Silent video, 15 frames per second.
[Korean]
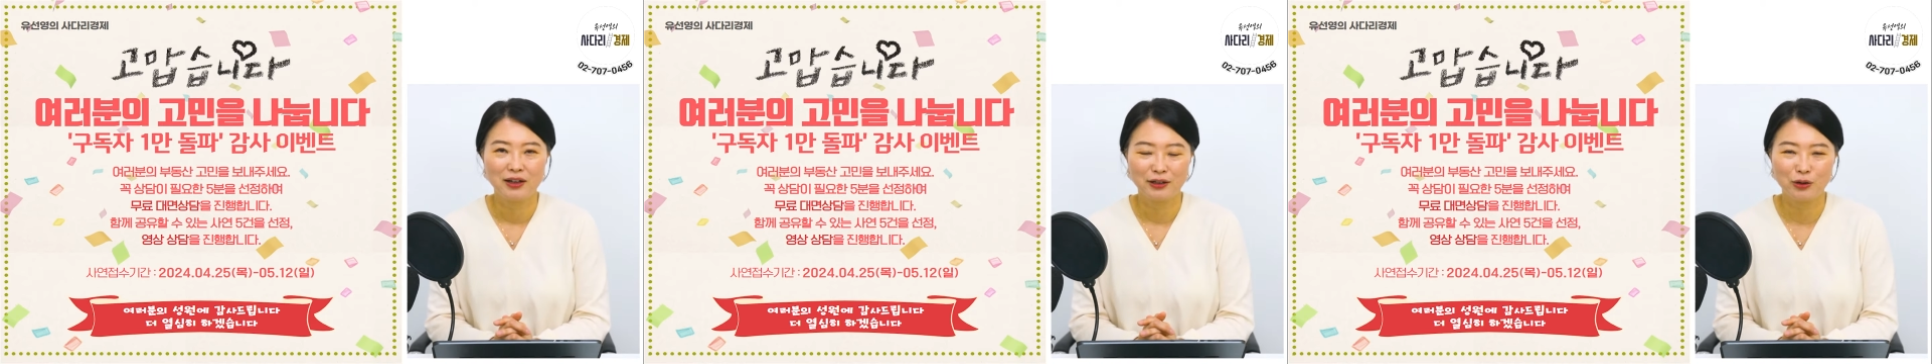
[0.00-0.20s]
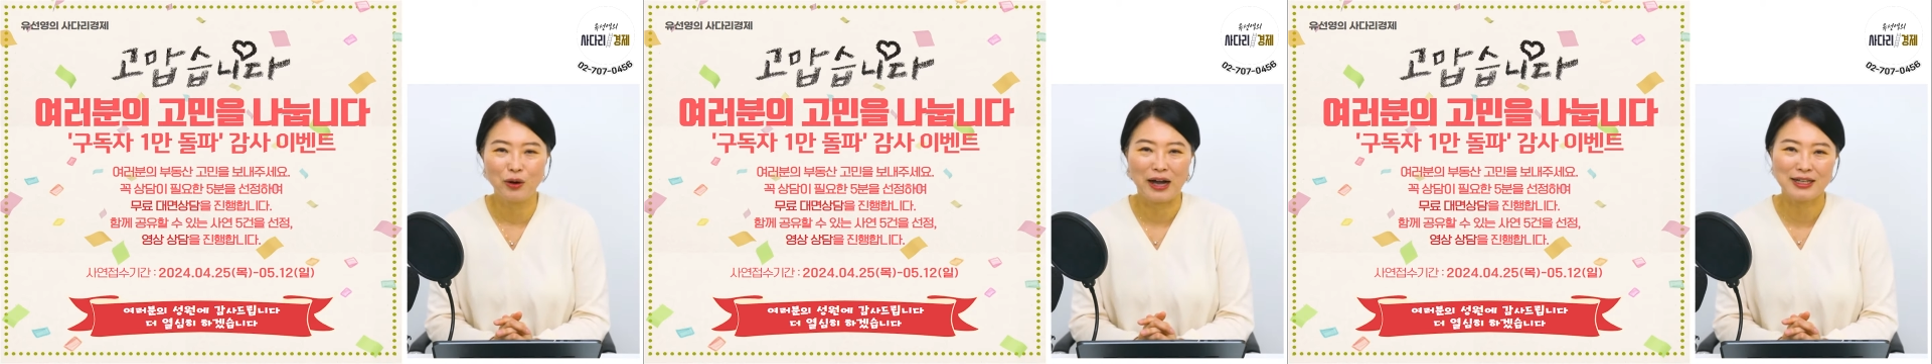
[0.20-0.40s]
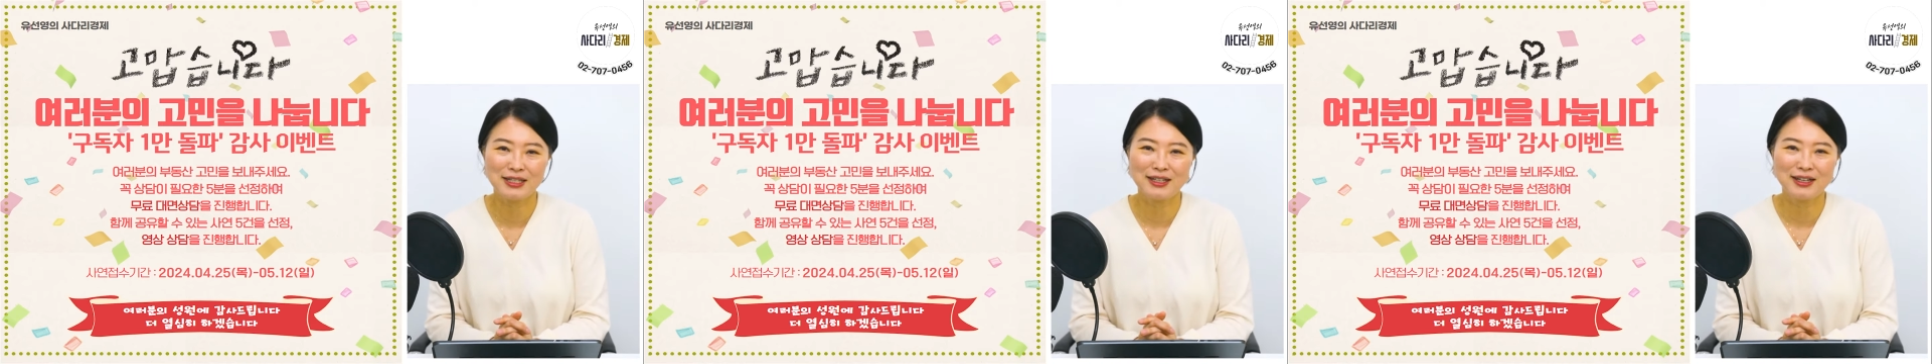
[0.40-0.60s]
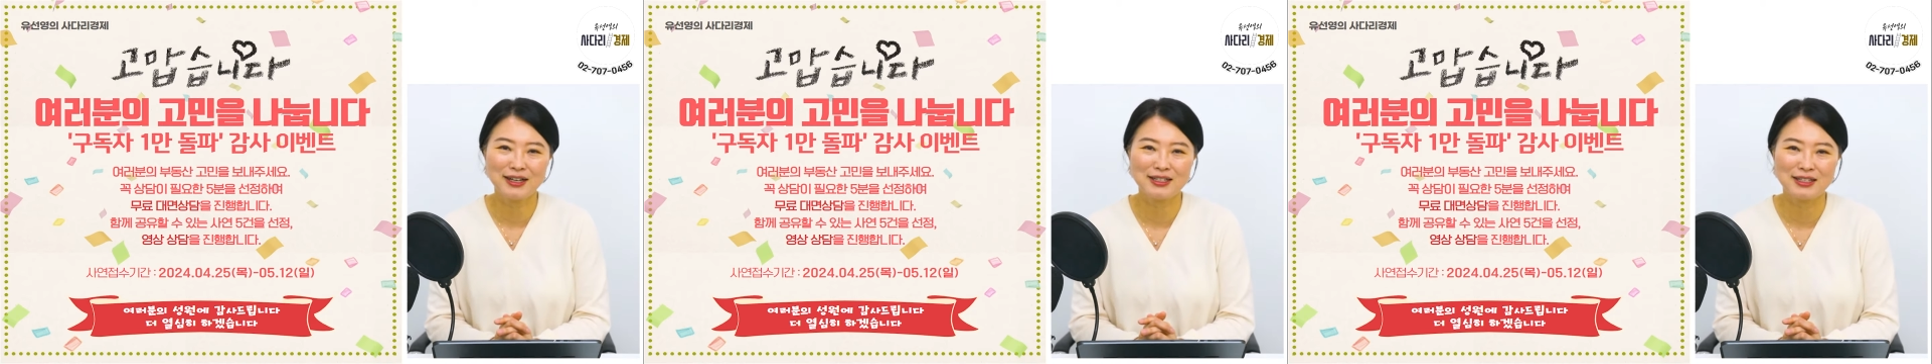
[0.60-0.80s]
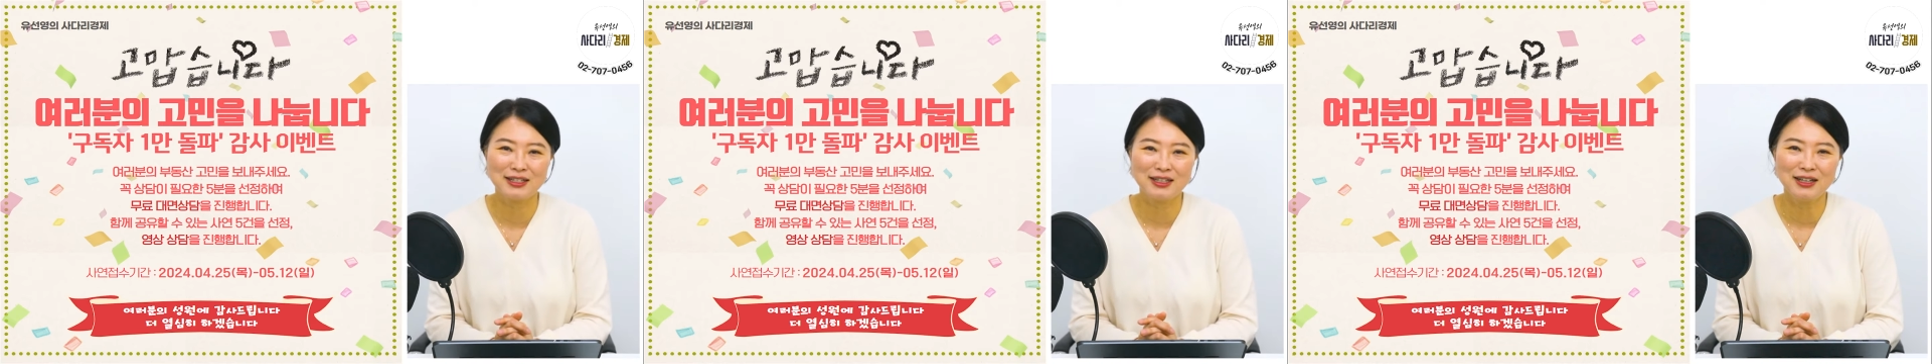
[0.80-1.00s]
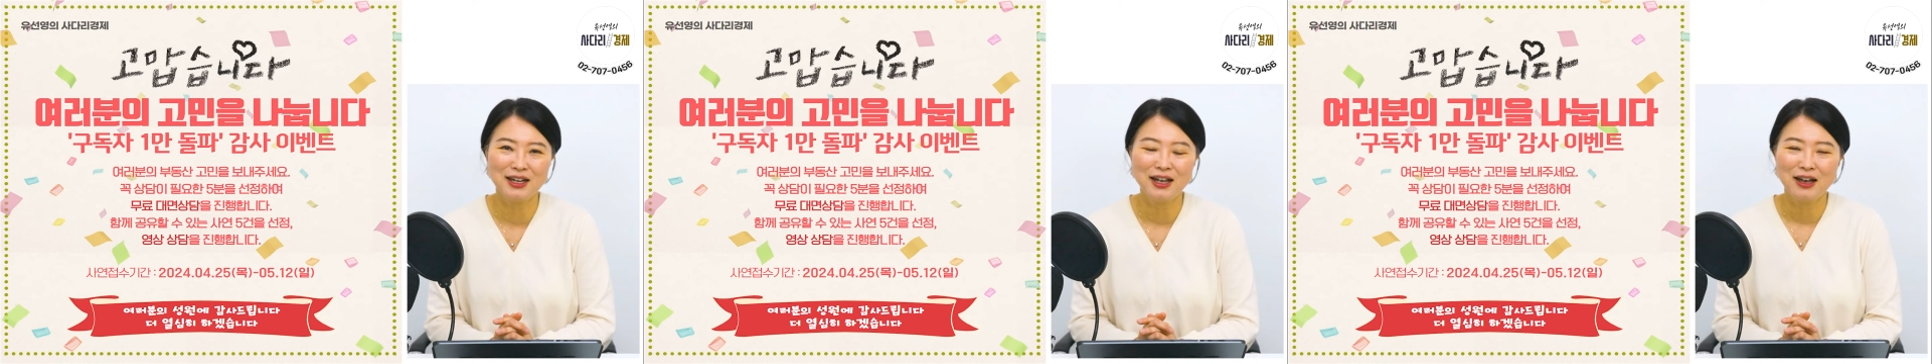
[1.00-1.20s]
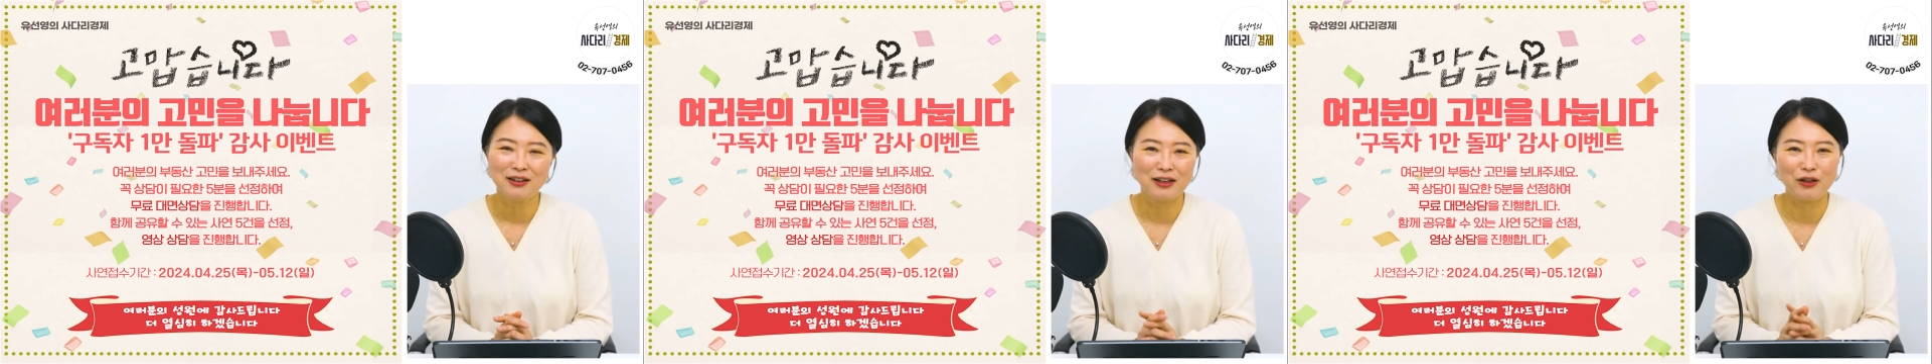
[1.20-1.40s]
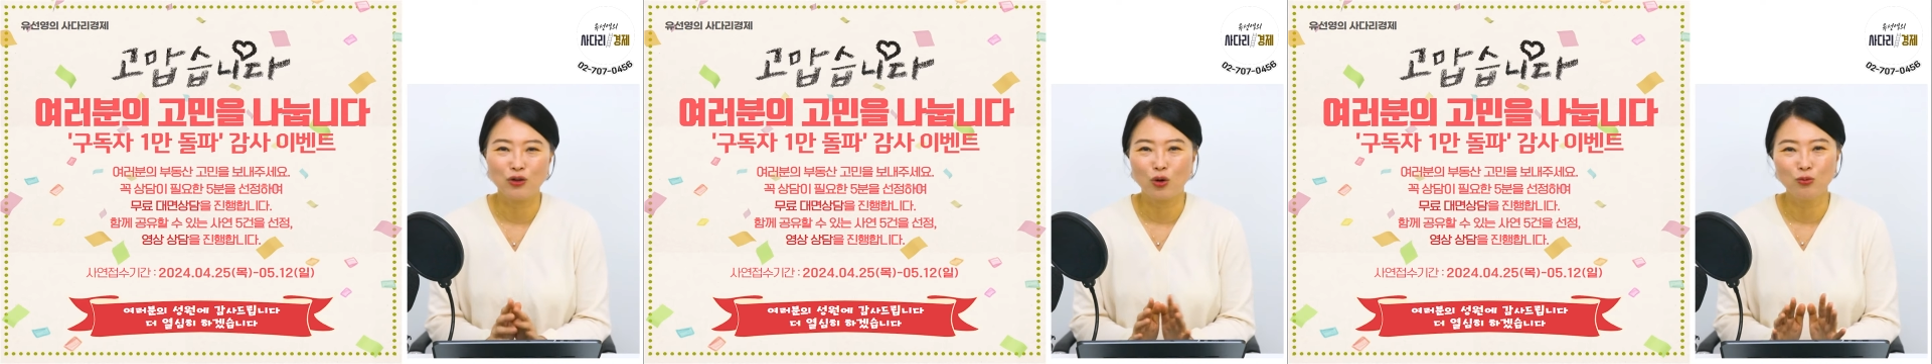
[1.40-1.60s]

그리고 아직까지 난